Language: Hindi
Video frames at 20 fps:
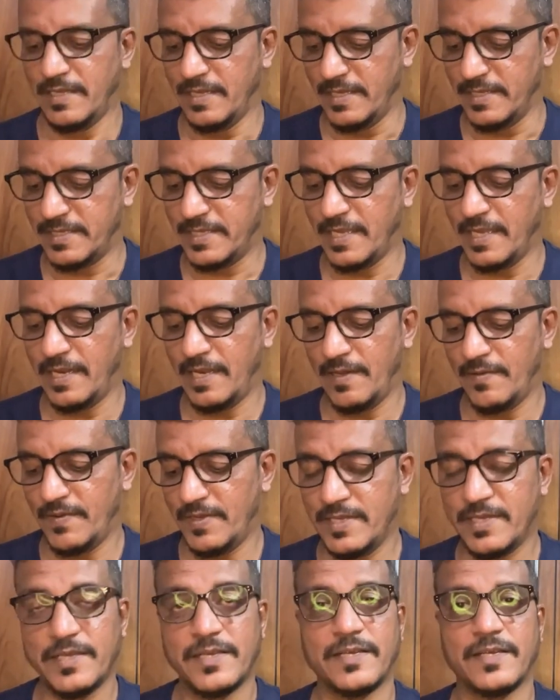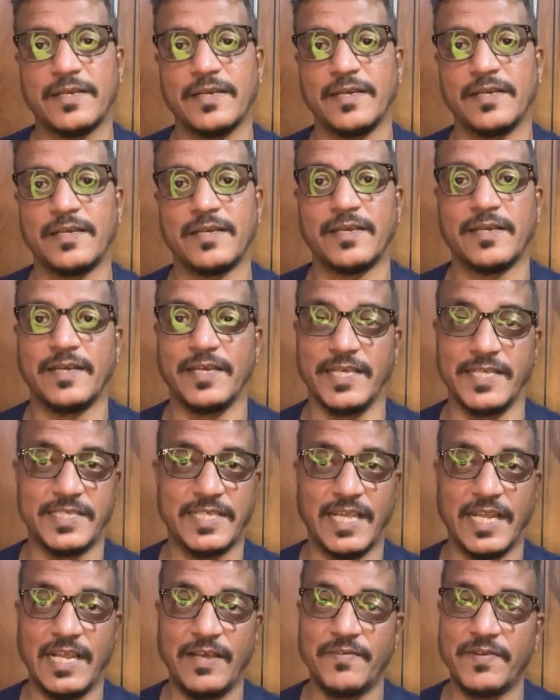इसके अलावा
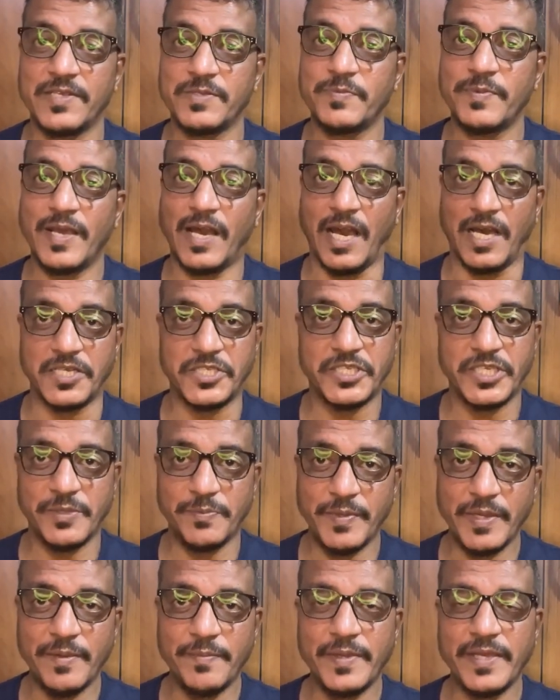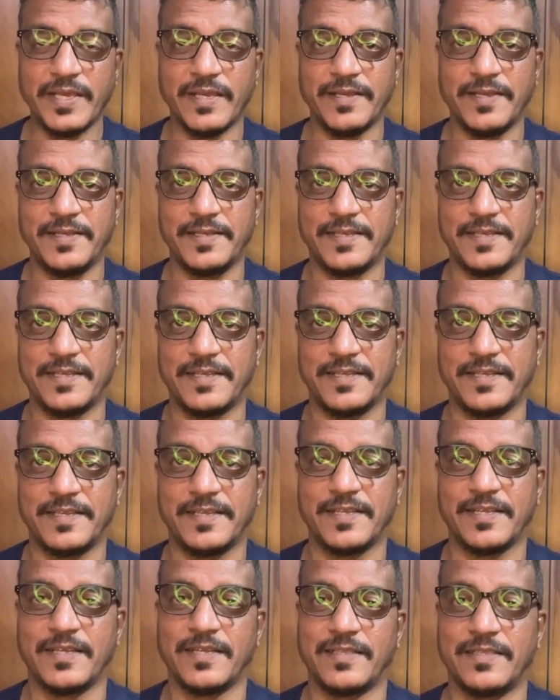इसके अलावा इसमें आर भी है
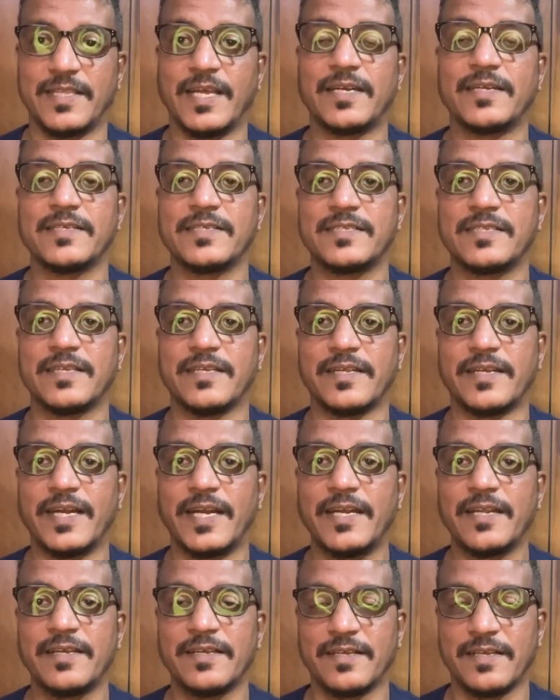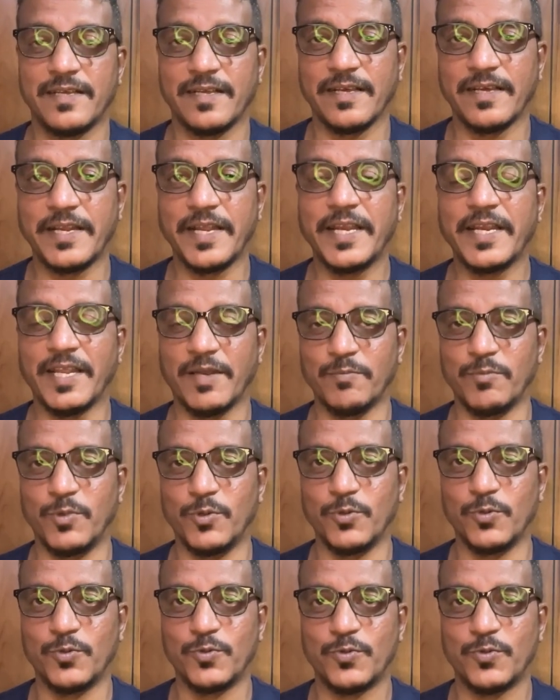दैट इज़ रेड ग्रीन एंड ब्लू